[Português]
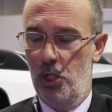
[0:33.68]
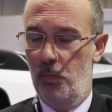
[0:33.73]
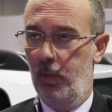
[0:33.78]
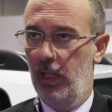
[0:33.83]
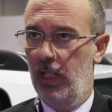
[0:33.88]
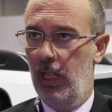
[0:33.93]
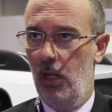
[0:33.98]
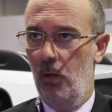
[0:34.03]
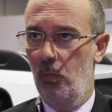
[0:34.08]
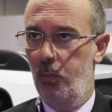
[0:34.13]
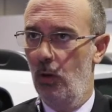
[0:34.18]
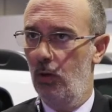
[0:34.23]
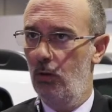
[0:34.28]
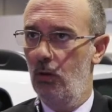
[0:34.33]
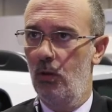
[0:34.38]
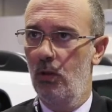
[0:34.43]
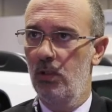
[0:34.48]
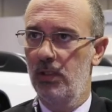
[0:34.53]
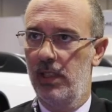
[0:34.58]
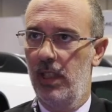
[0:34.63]
explicar um pouco
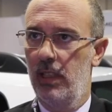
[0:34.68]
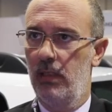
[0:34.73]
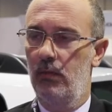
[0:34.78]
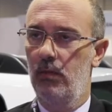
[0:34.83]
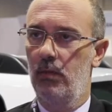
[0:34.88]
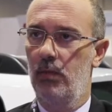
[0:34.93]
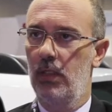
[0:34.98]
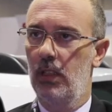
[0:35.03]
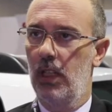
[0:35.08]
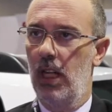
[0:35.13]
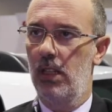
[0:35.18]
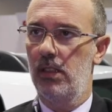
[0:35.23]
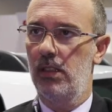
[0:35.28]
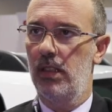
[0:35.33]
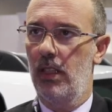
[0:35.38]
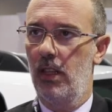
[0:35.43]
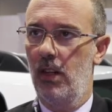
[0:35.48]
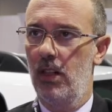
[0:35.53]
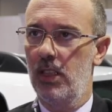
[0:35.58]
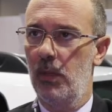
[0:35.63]
o conceito do, da,
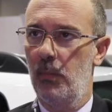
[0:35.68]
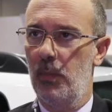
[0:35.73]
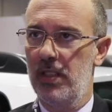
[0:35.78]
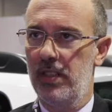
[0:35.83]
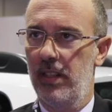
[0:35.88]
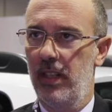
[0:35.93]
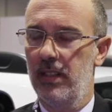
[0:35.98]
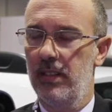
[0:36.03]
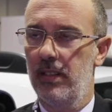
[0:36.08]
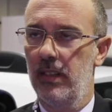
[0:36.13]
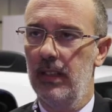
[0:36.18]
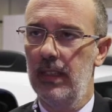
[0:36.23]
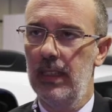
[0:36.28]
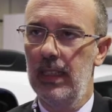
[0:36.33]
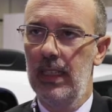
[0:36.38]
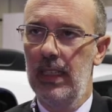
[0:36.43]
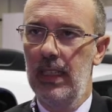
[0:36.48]
nossa, da nossa presença.